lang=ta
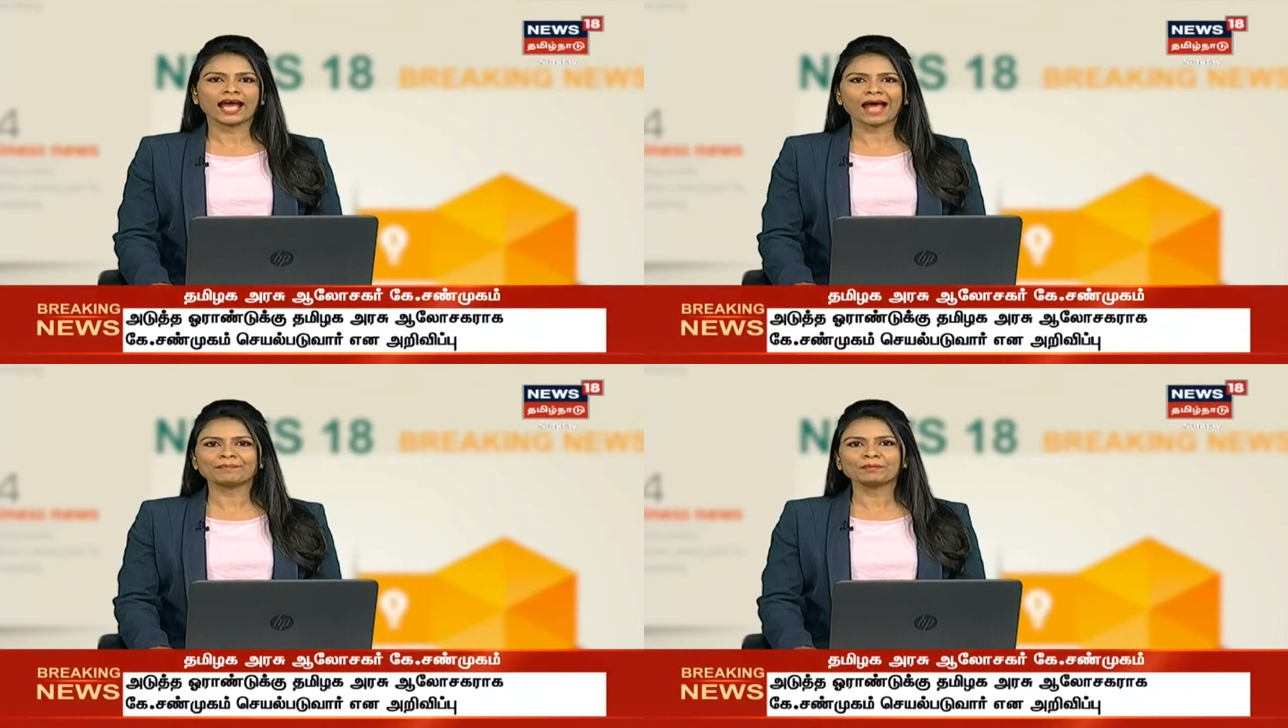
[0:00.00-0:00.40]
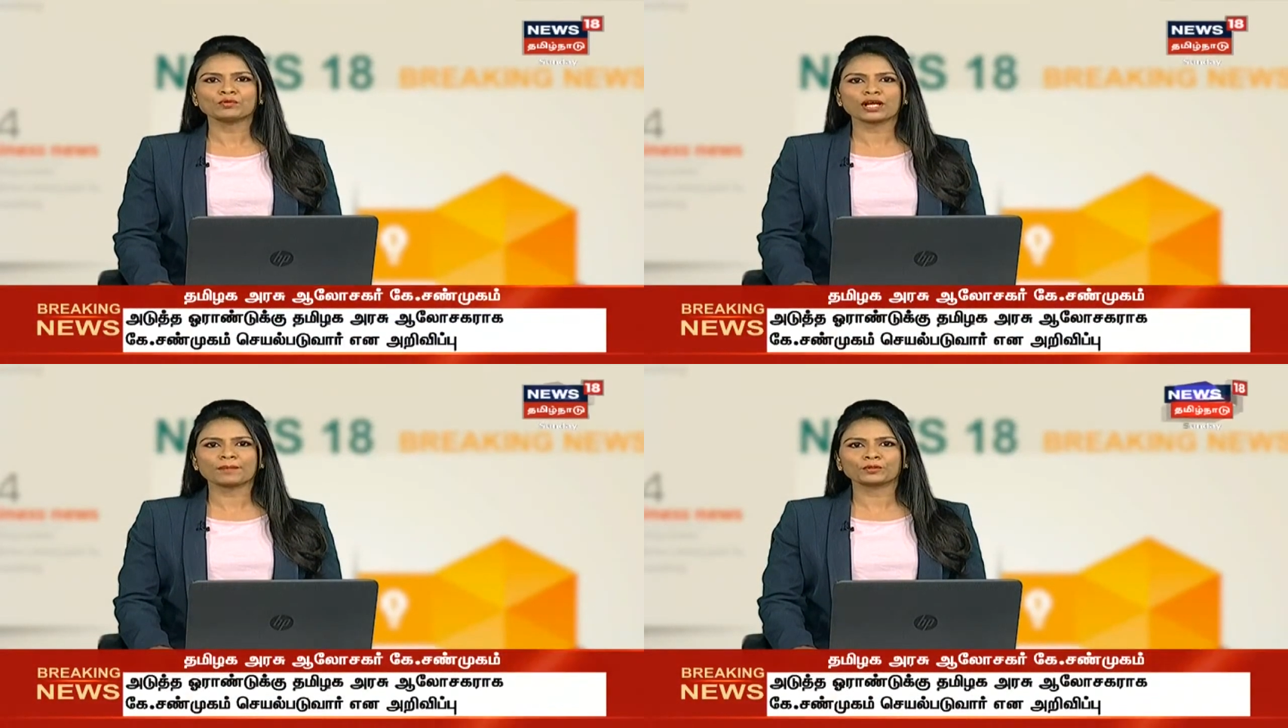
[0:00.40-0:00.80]

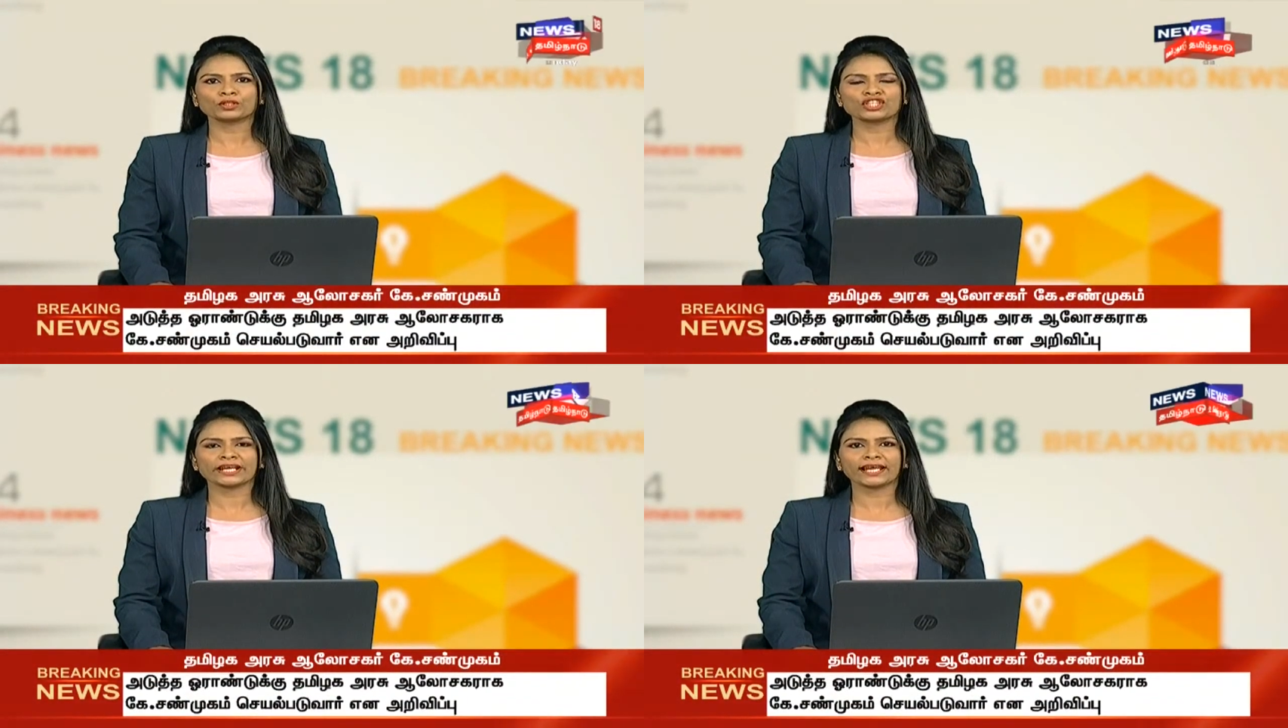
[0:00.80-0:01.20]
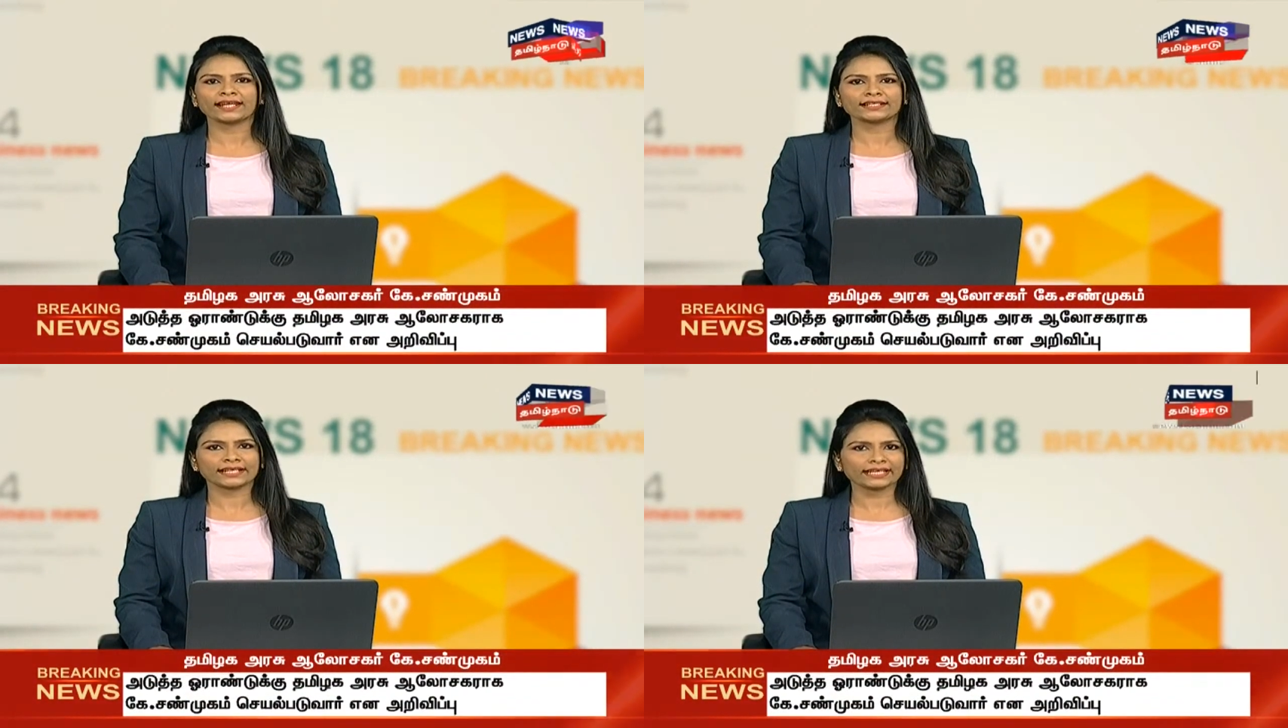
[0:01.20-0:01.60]
அமமுக பொதுச்
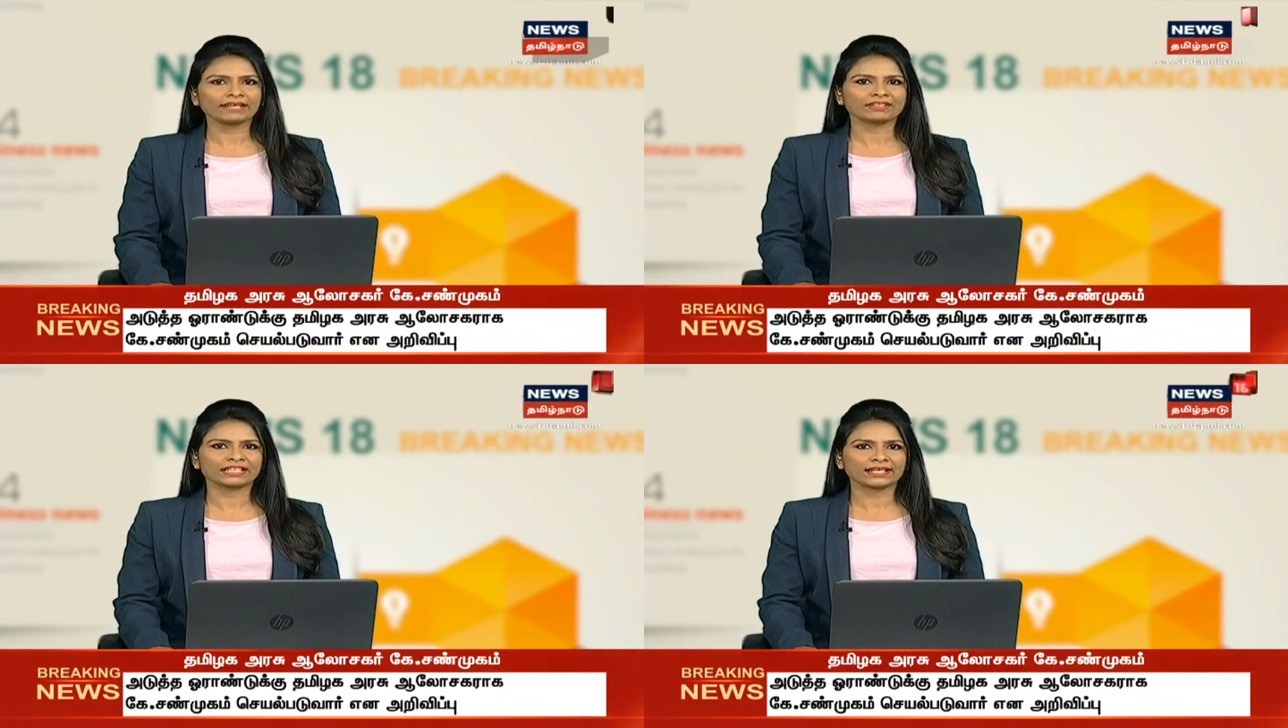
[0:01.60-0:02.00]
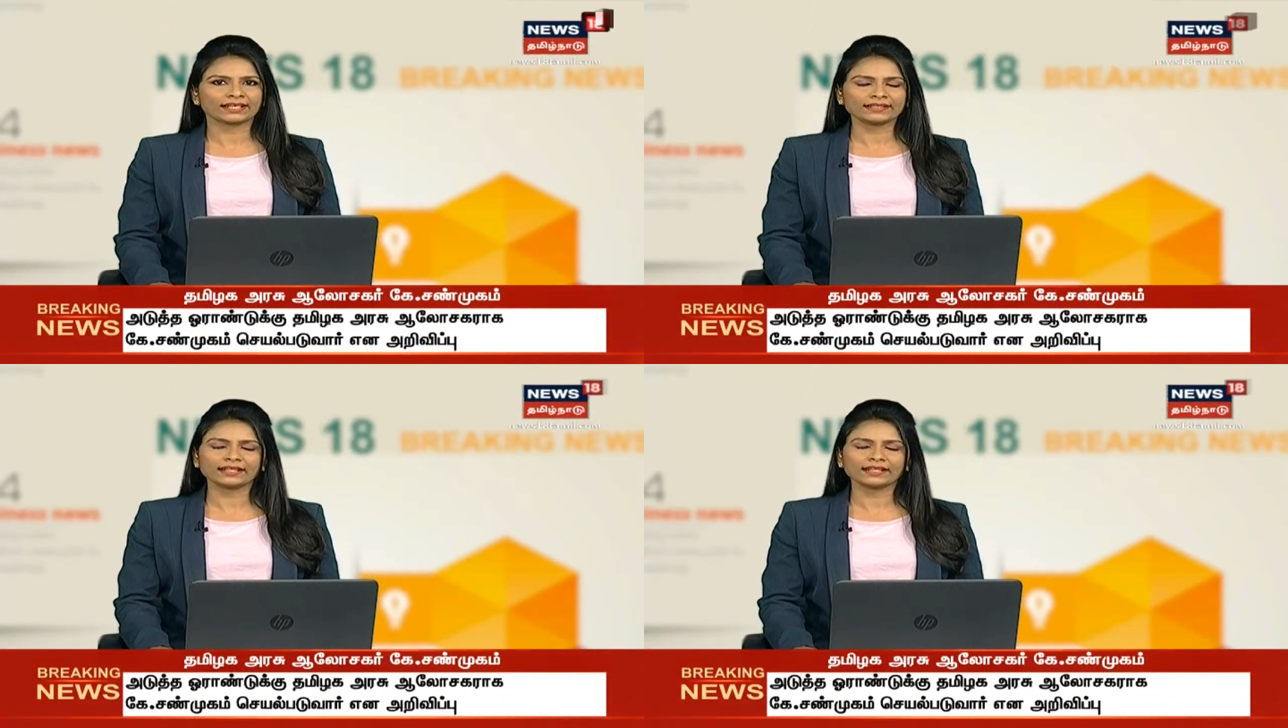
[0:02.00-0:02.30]
செயலாளர் டி டி விதிநகரன்